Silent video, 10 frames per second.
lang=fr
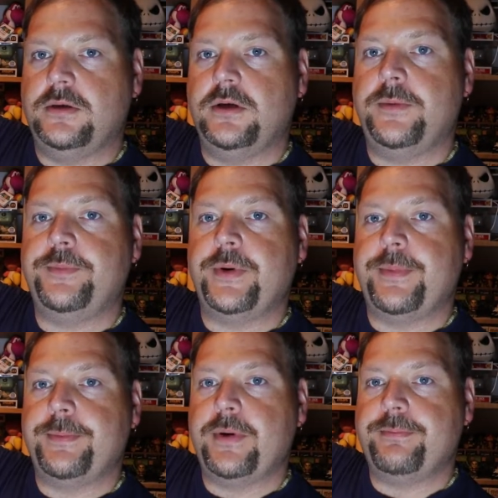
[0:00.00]
Hop,
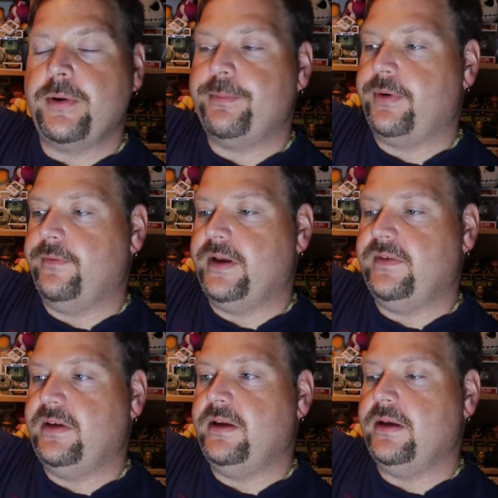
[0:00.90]
hop, hop, hop, hop.
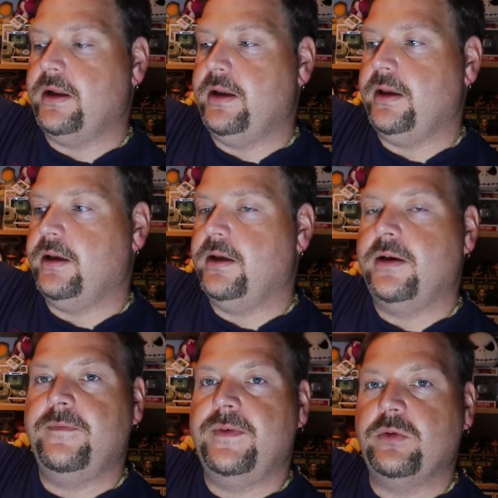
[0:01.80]
Voici, allez,
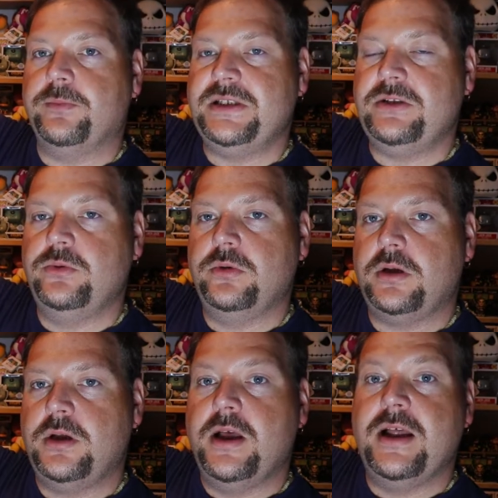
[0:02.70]
fais ton petit
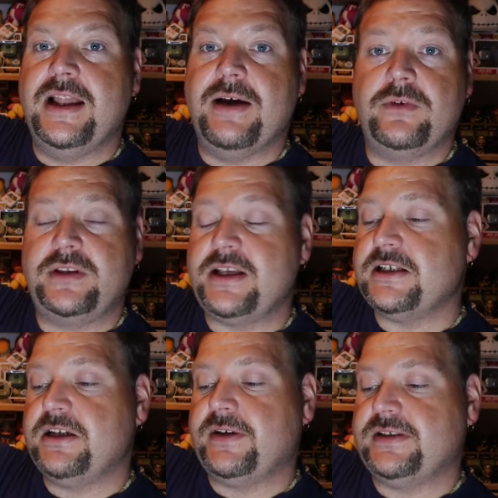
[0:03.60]
tour.
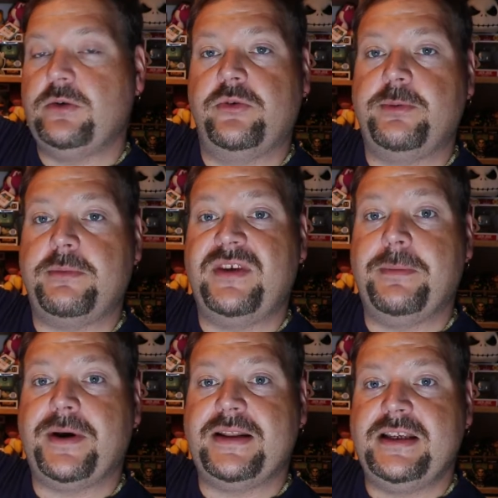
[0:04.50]
L'avantage d'avoir ces grosses pop, c'est
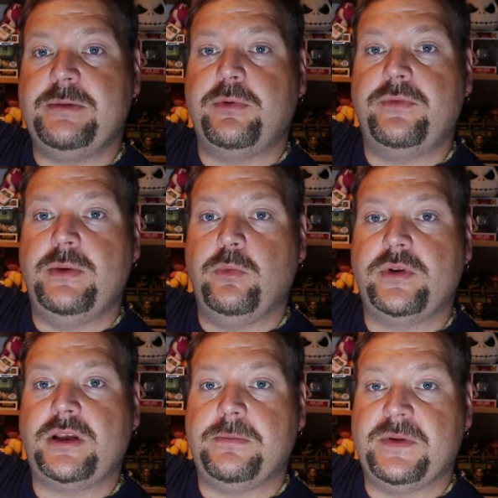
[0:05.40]
pratique pour vous les
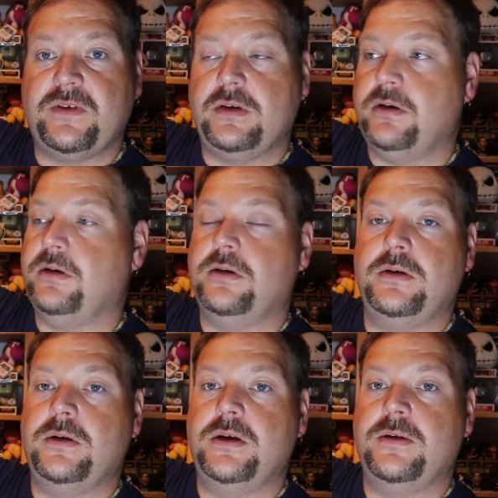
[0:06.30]
montrer parce que
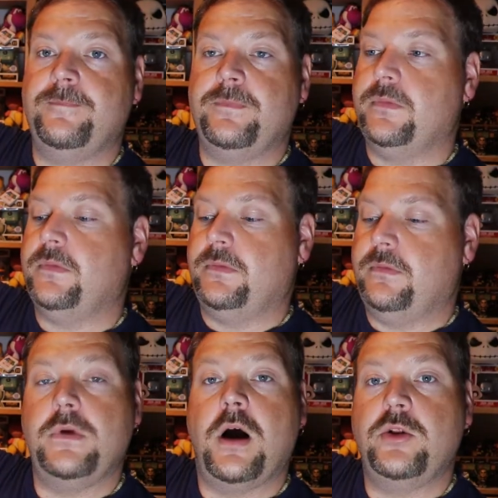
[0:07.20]

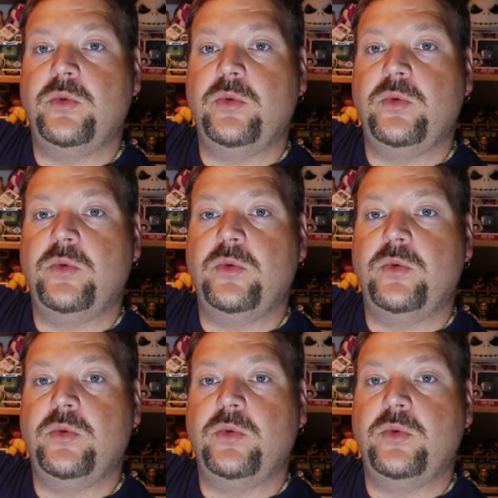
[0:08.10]
un